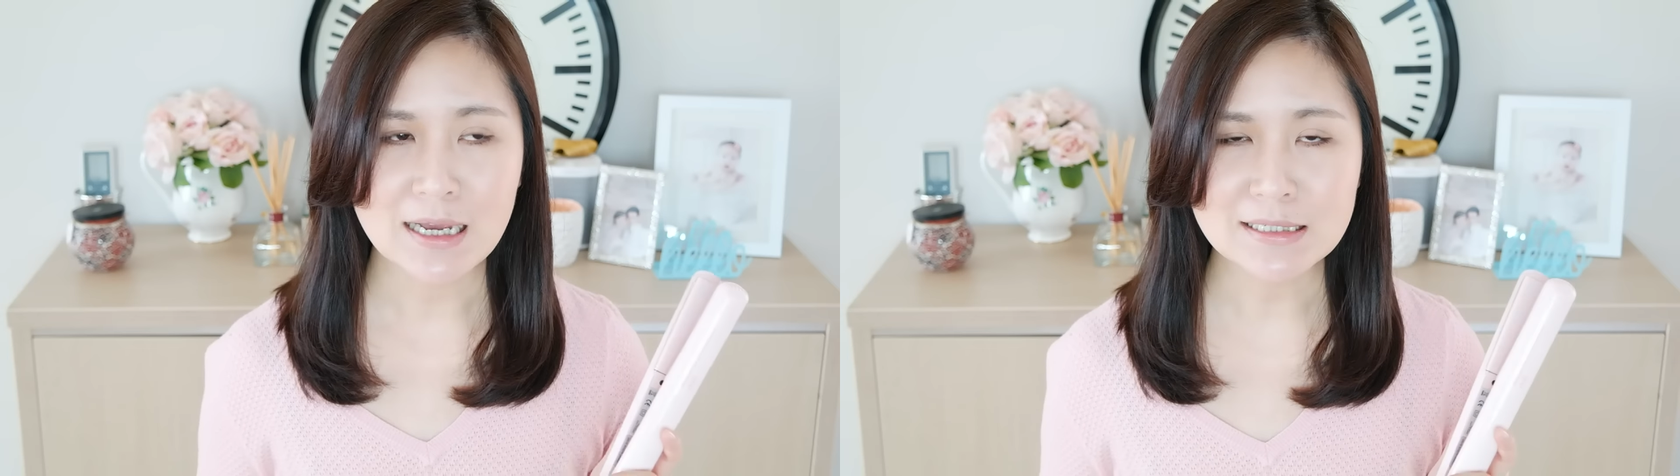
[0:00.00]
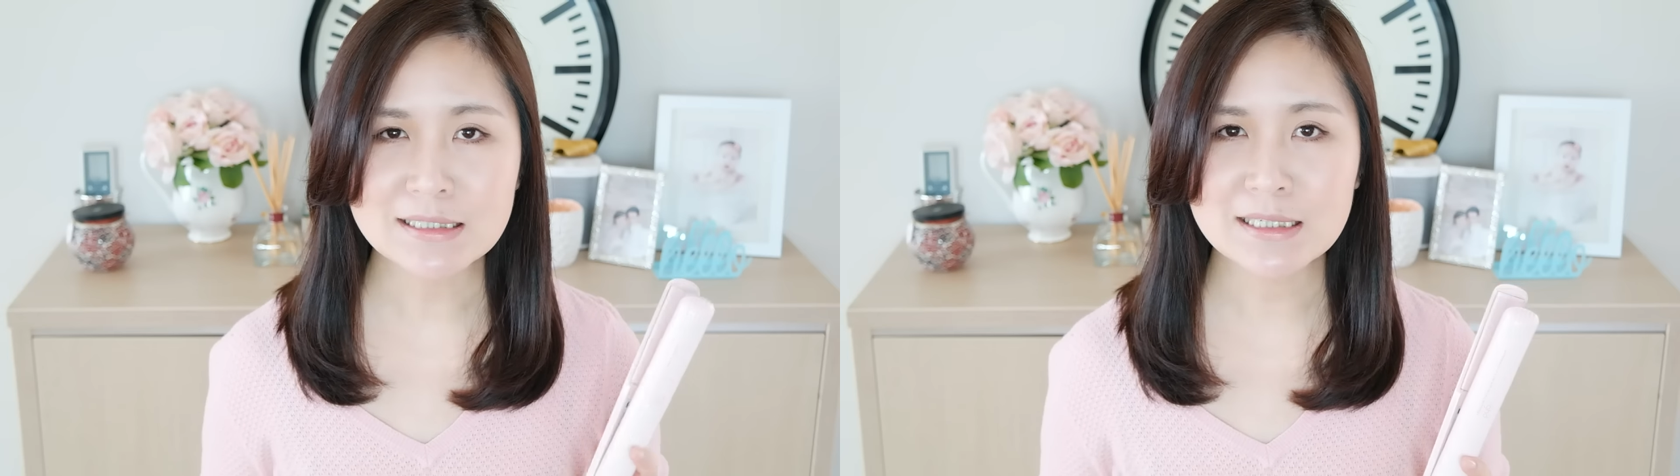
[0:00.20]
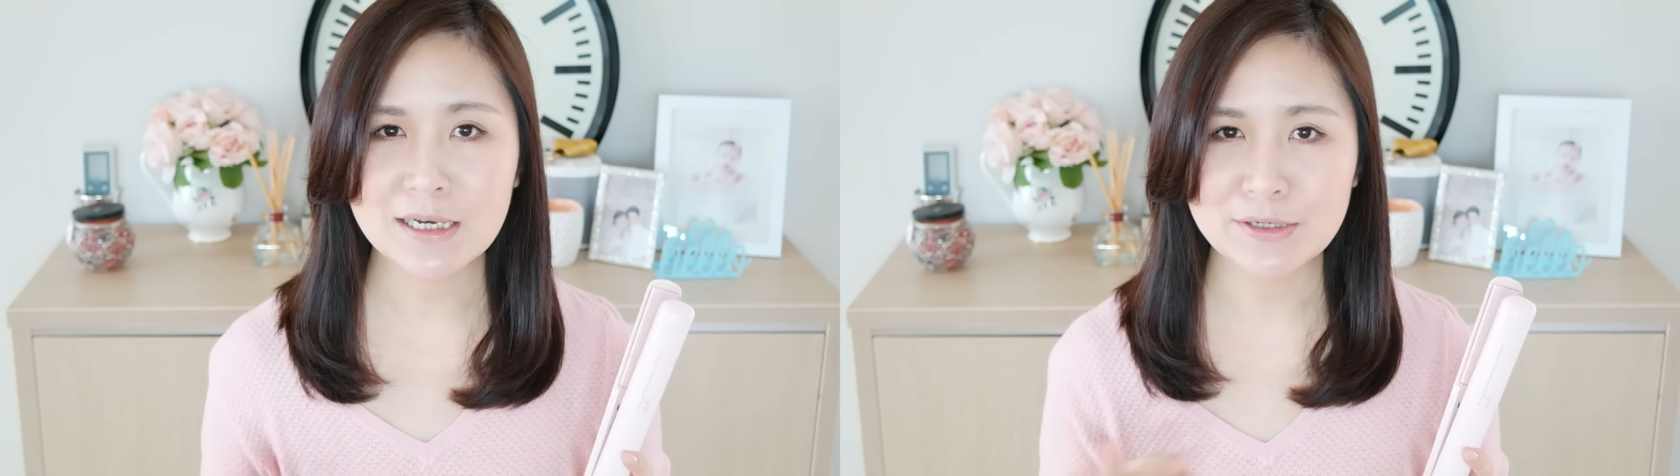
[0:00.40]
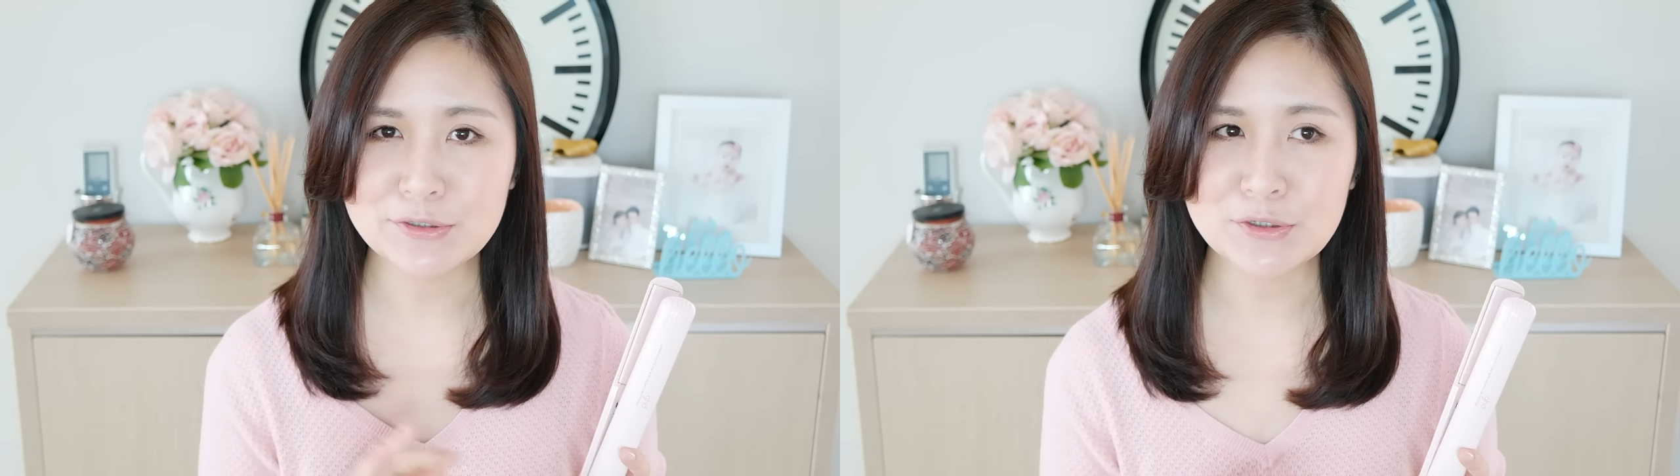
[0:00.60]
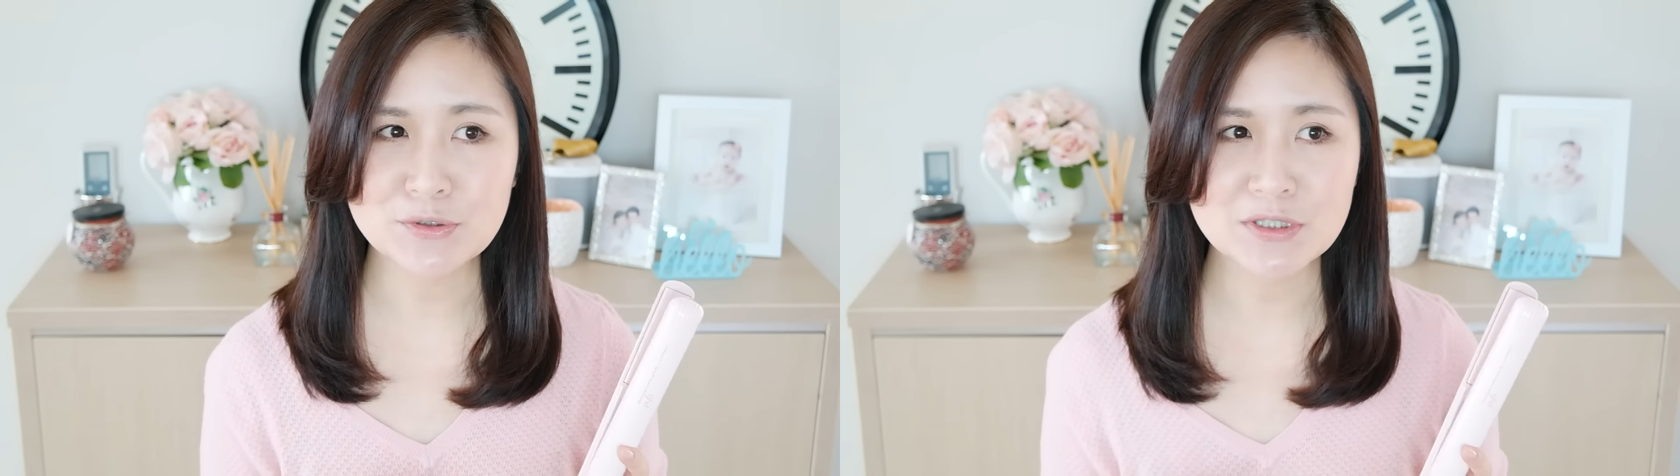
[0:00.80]
还记得很
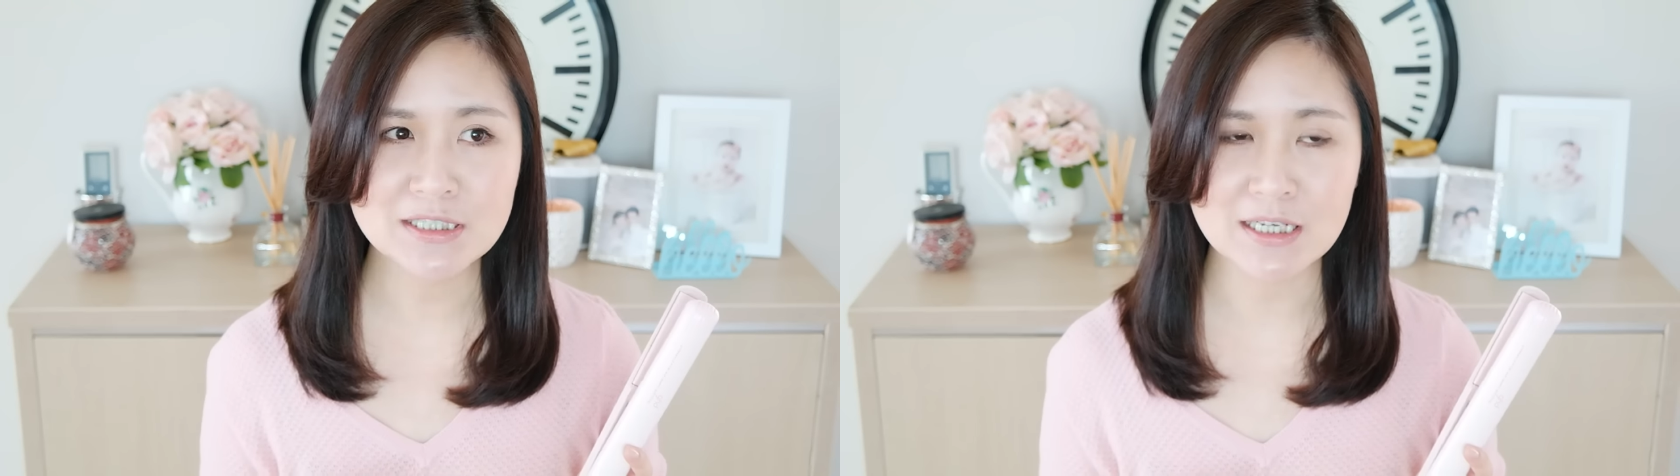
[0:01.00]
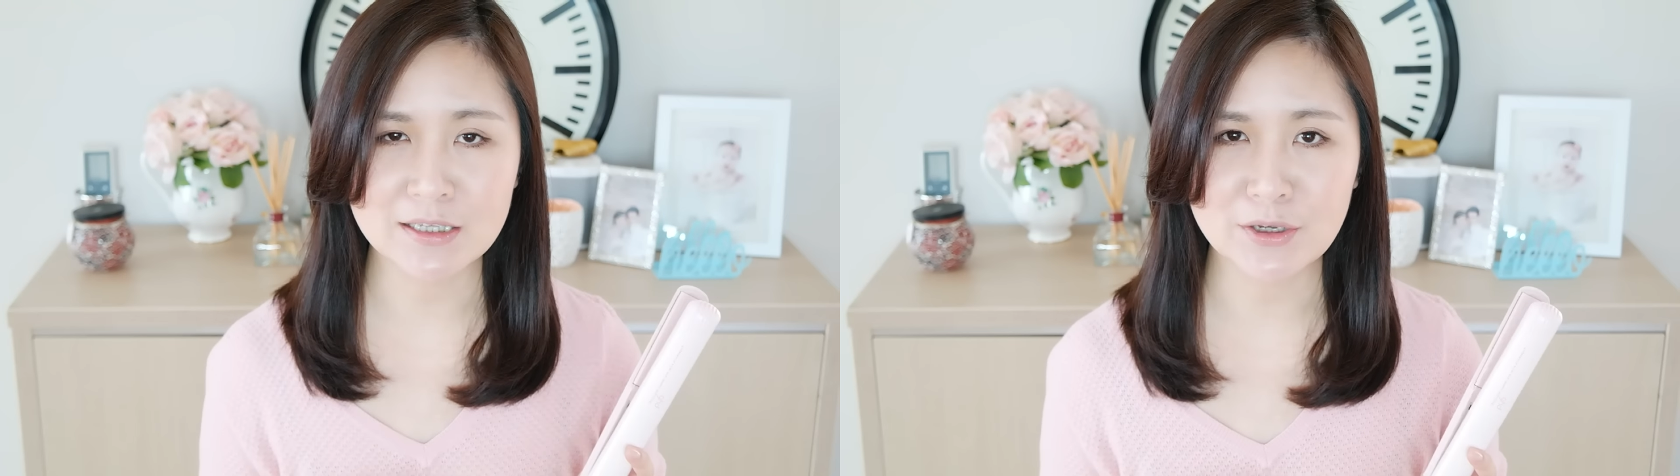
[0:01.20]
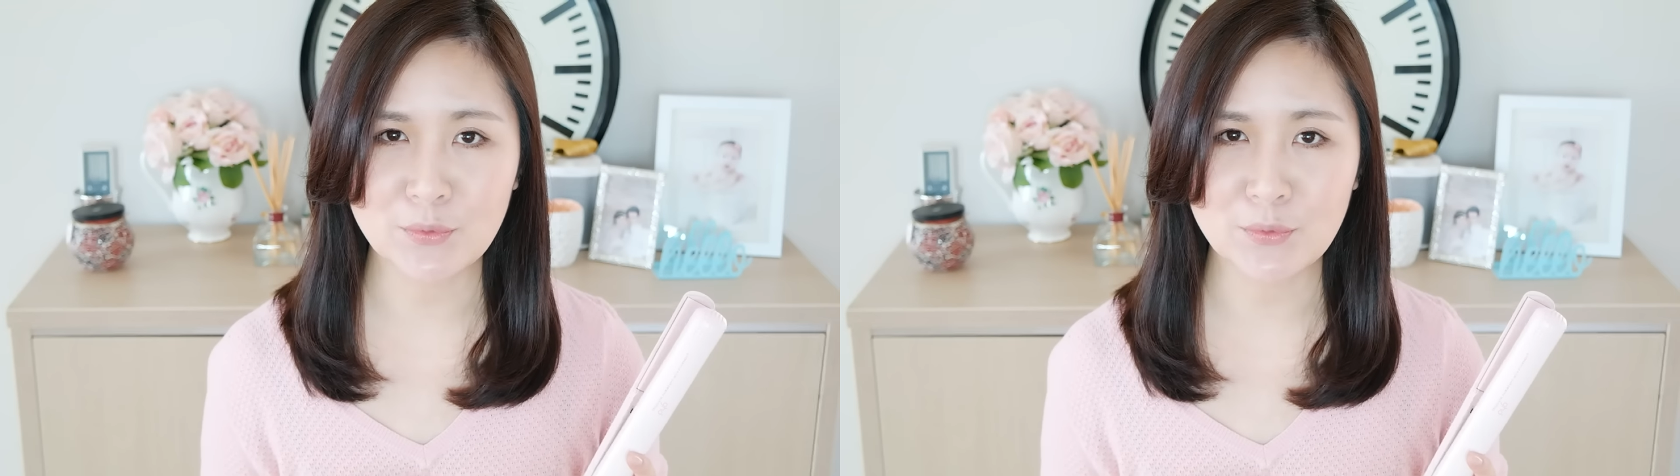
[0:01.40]
久之前呢，